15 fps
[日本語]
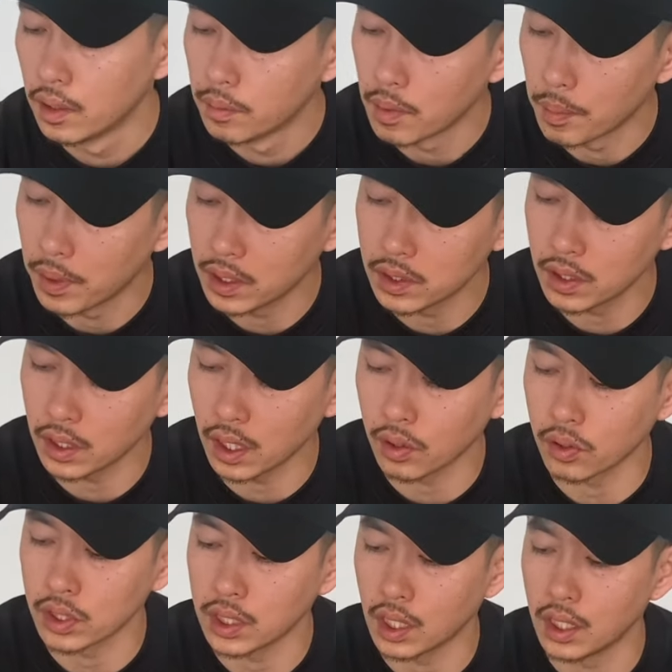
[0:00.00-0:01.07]
まあ、バンズは結
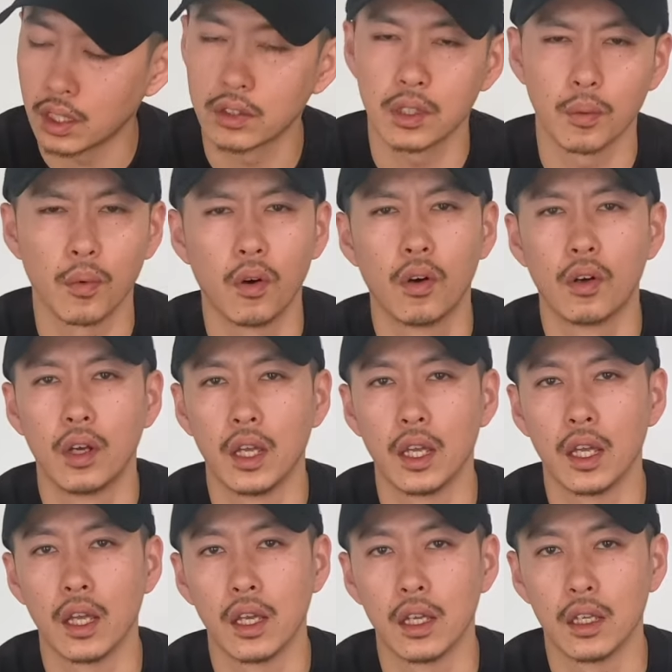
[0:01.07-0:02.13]
構汚くても、
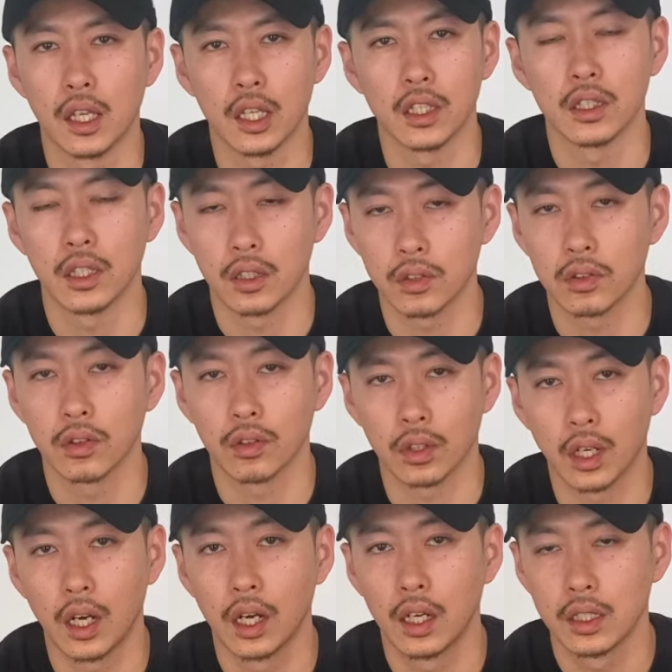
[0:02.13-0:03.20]
えー、絵になるという
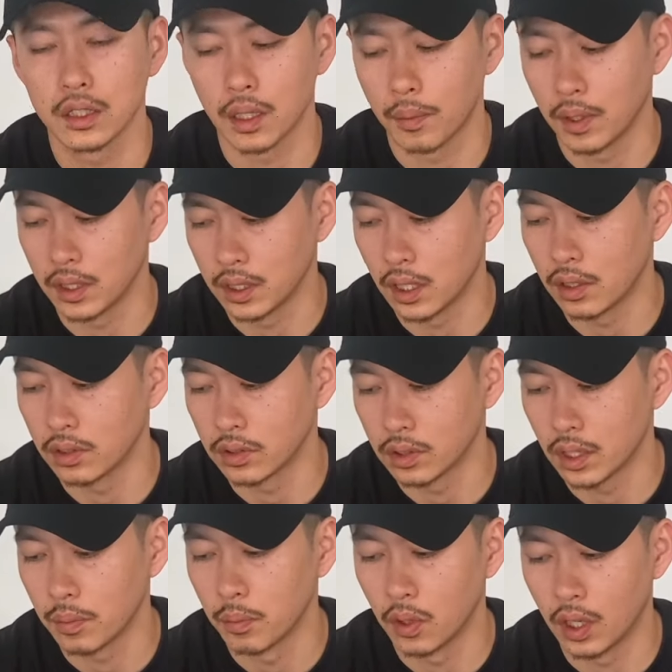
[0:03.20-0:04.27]
か様になるの
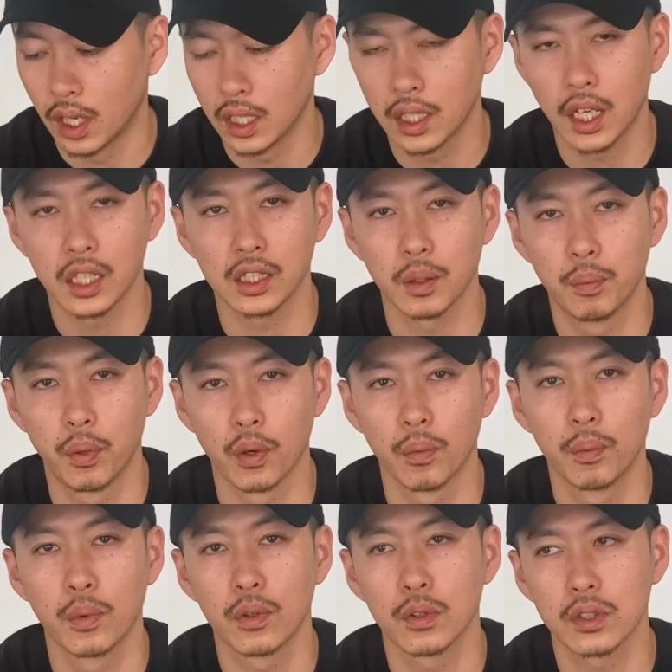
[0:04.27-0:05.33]
で、もう穴開いて
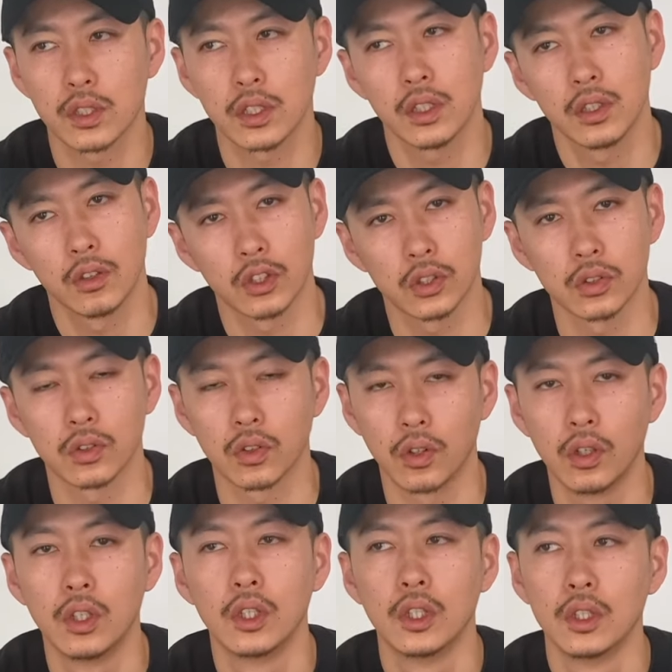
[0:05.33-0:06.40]
ボロボロすぎるのはちょっと
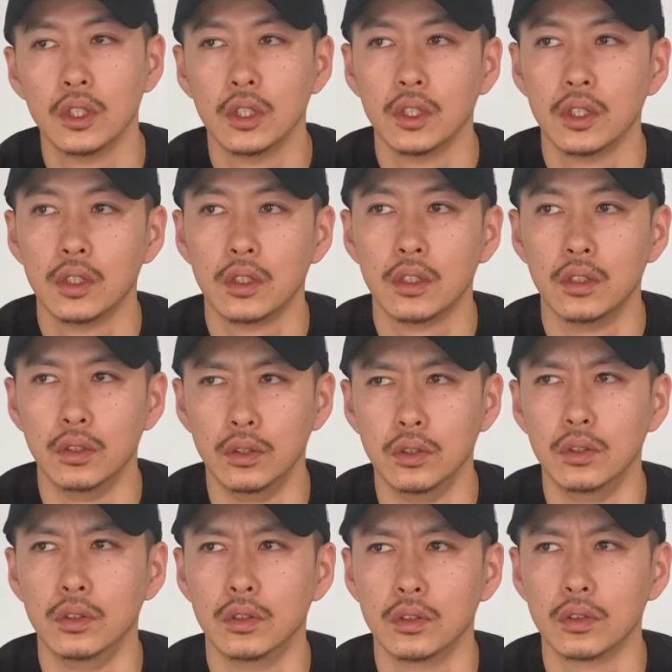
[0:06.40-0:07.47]
う
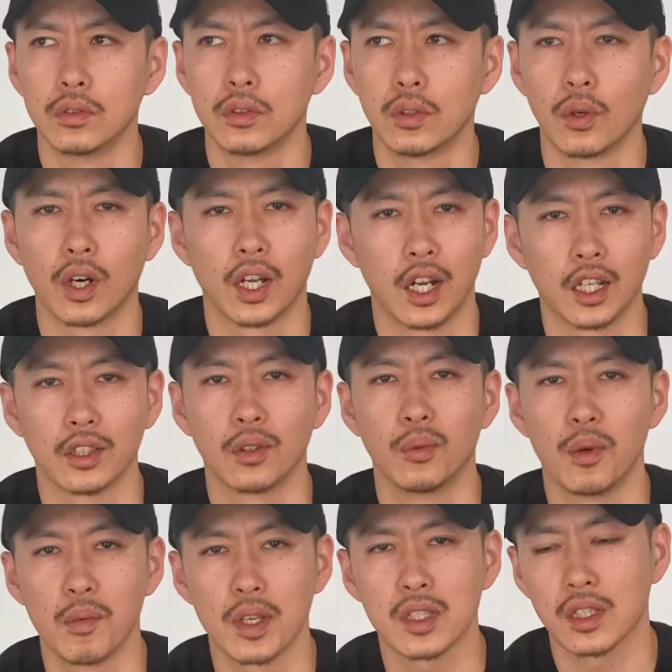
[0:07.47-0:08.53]
んどうかなと
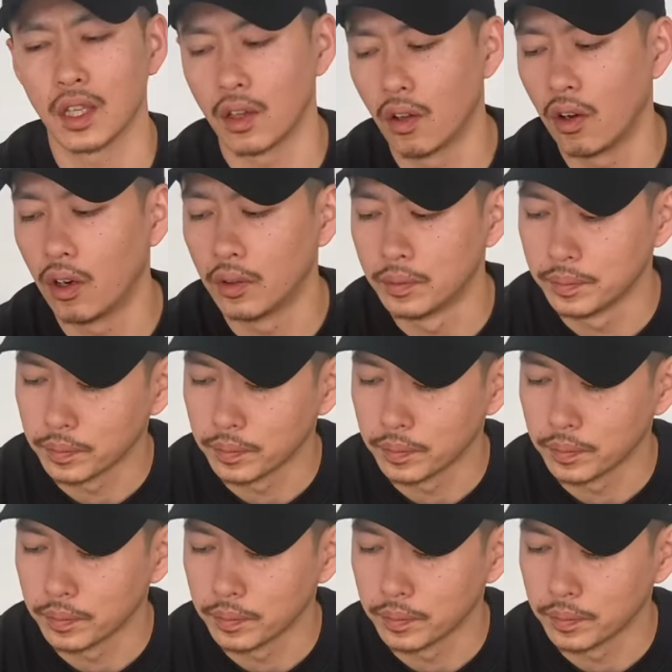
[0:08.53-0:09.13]
思いますけど、